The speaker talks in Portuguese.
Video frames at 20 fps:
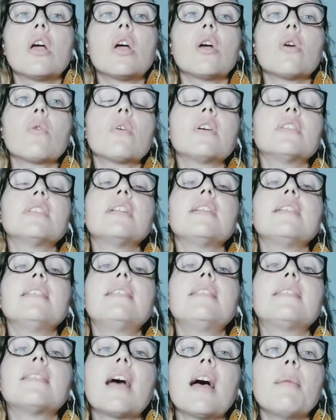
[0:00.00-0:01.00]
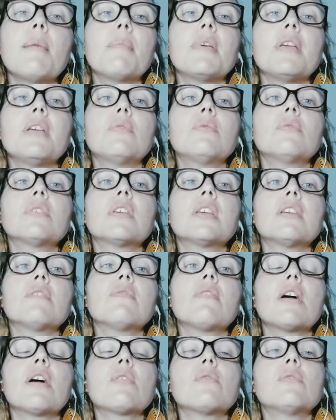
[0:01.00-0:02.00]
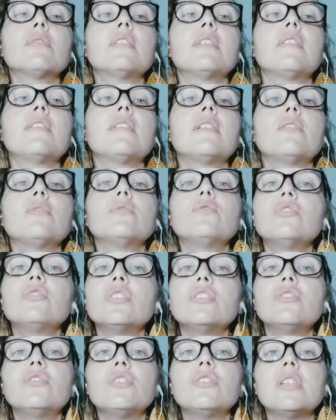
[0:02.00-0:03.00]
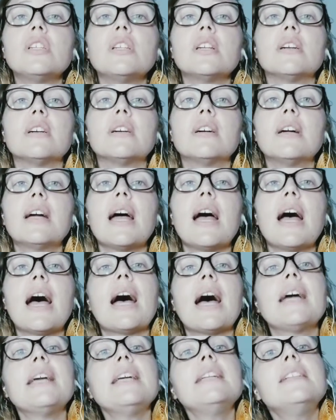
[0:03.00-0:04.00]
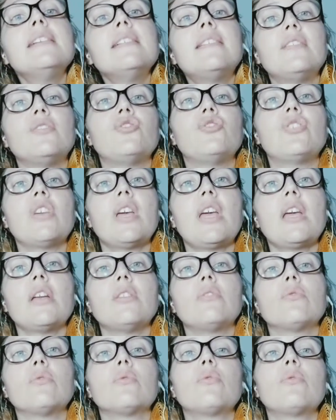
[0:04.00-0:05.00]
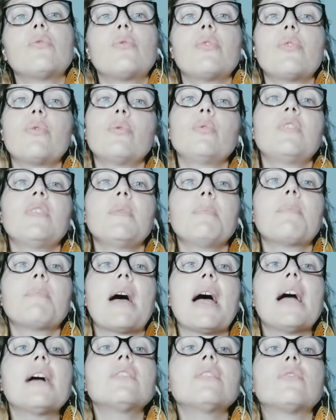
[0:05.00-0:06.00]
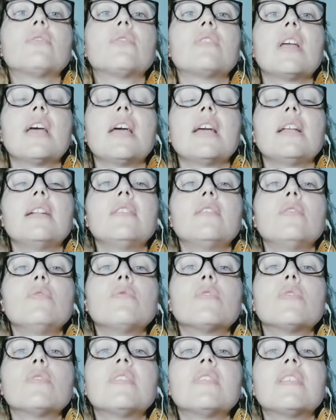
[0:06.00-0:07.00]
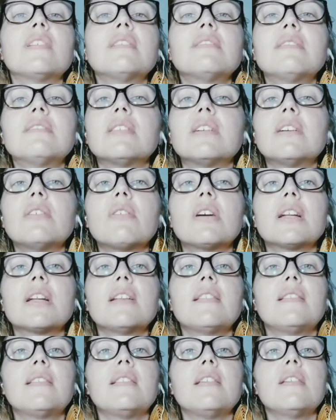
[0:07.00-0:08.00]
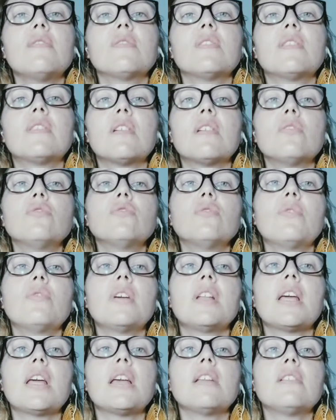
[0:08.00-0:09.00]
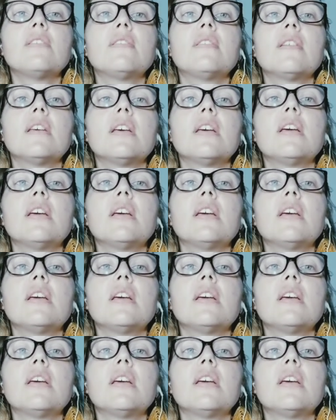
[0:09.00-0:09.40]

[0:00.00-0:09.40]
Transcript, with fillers: quando eles sabem o que, que vai acontecer no dia a dia. Aí desse jeito, os impactos, né, eles não vão ser tão agressivos, tão diferentes